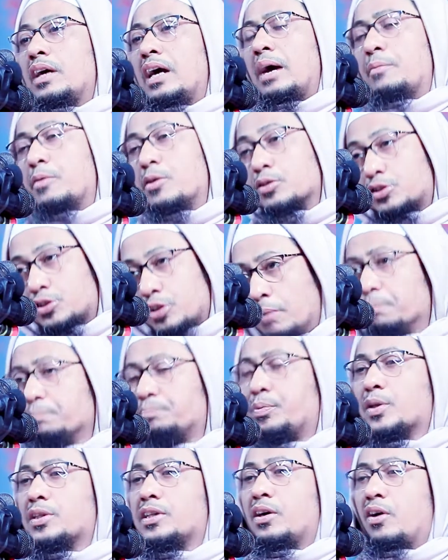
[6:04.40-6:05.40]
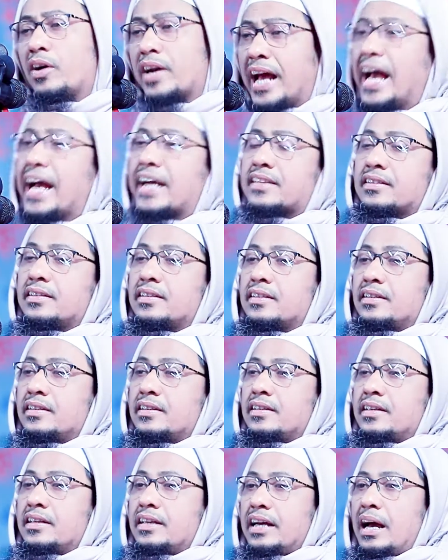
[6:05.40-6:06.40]
এবং সম্পদে অনেক
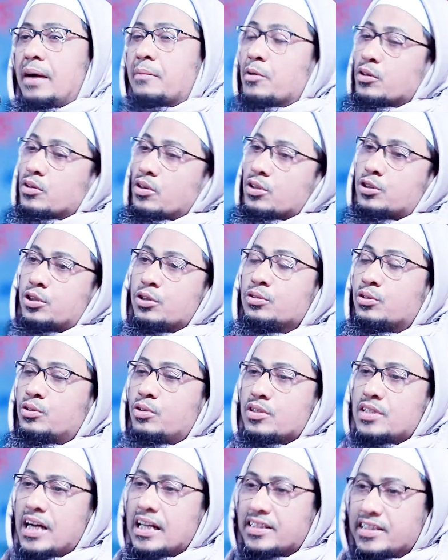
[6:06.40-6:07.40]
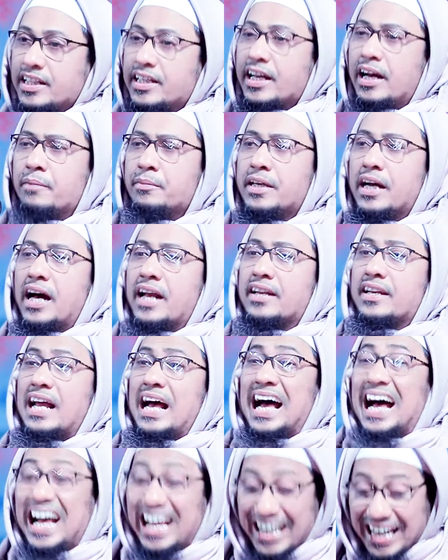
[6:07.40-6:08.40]
এমন অসংখ্য জাতিকে আমি আল্লাহ
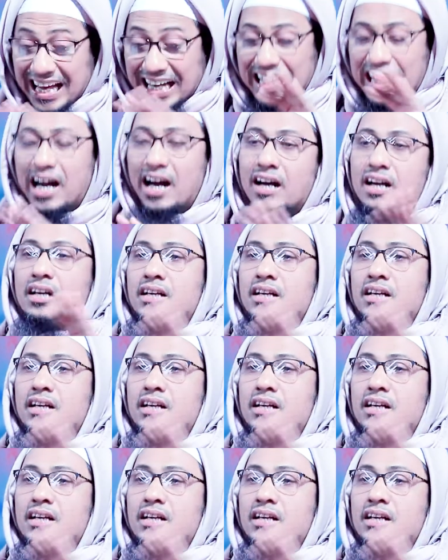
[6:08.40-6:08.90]
আহলাকা